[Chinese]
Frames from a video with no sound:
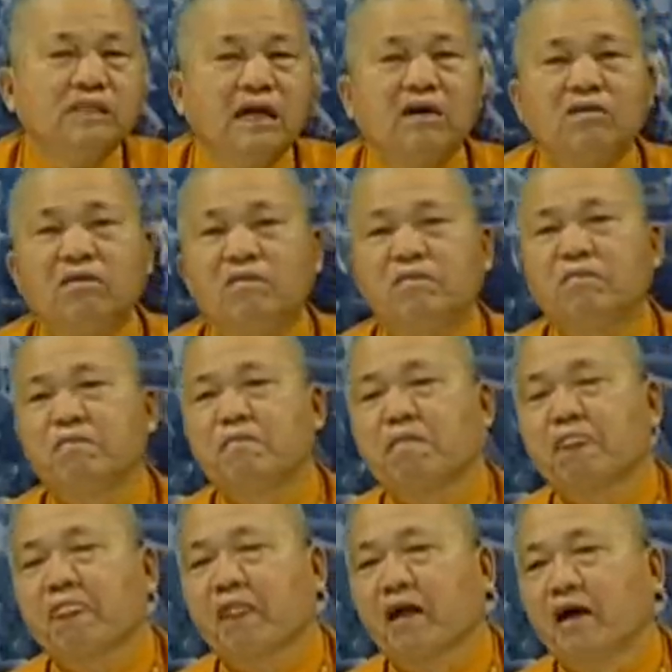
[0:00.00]
到
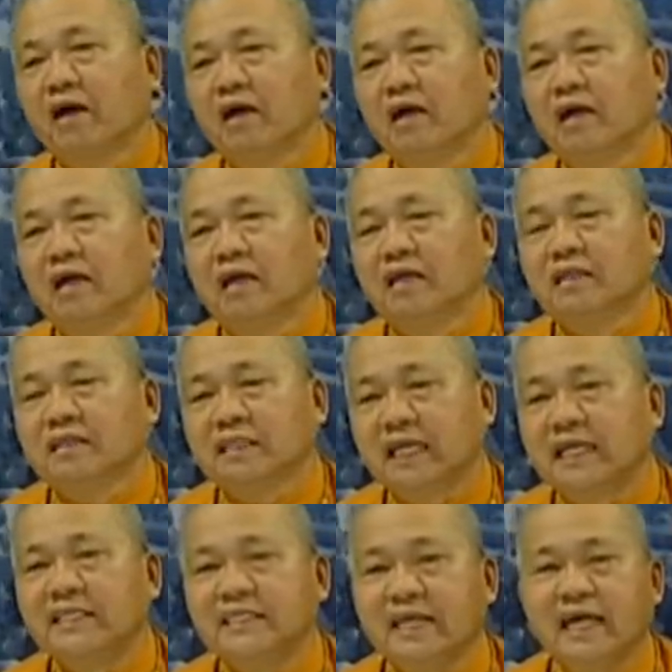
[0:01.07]

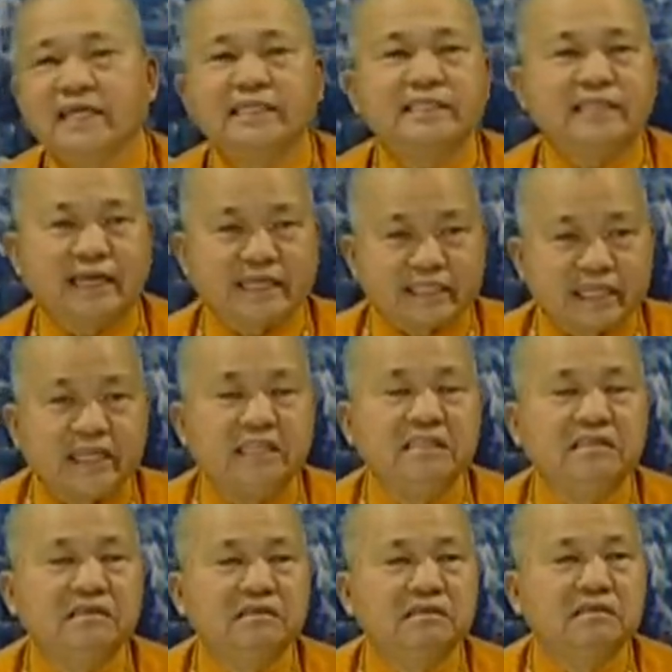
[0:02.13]
天下一家亲。